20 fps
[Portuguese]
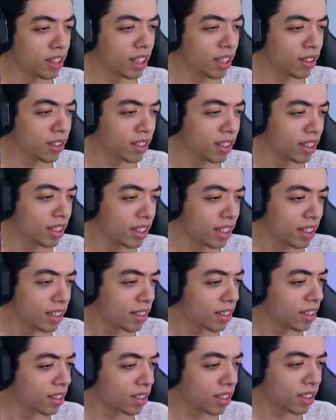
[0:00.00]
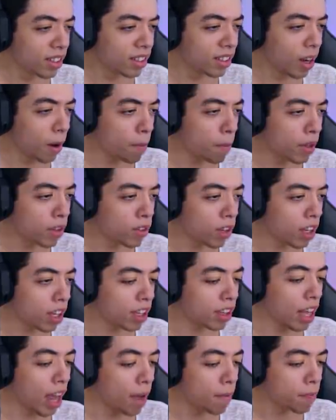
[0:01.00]
Deus. Meu Deus do céu, Pedro. Só que
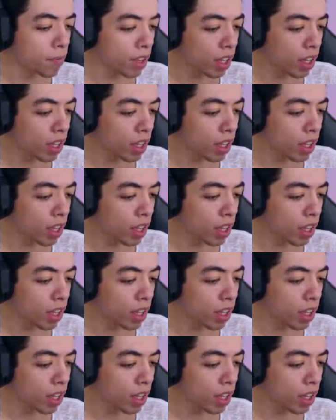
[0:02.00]
que tá?